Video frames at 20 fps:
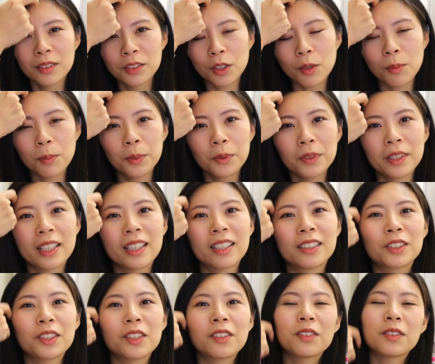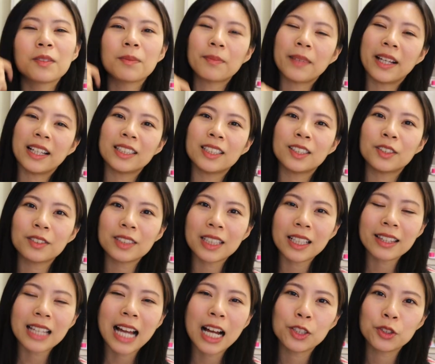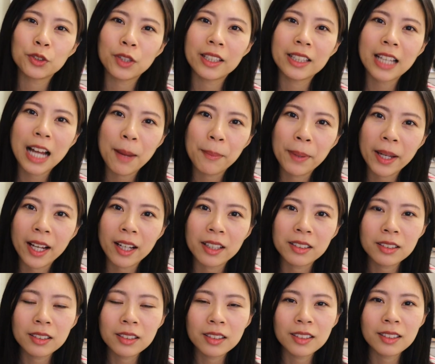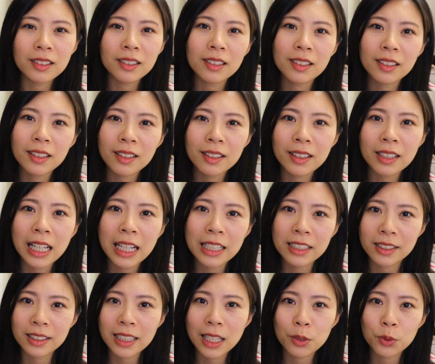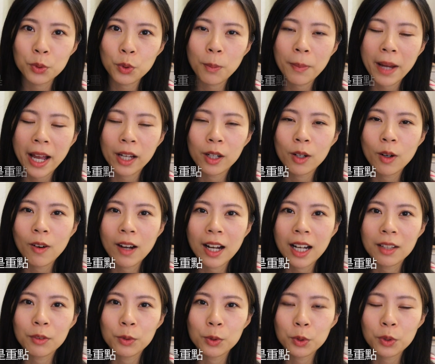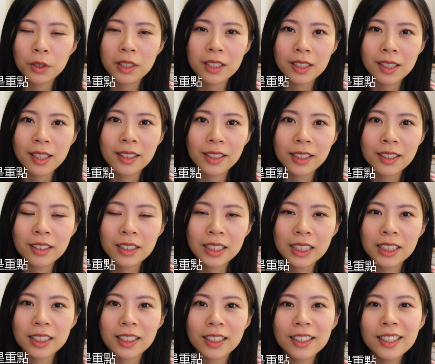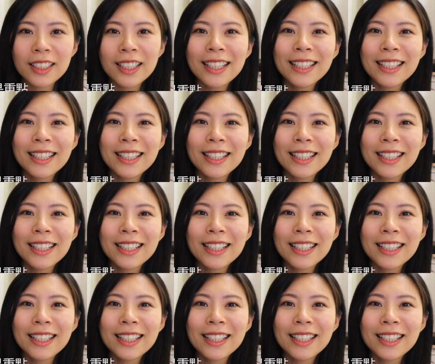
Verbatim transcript: 总不能就每一次就像大赚大赔，那一直在做白工啊，我觉得是很可惜的。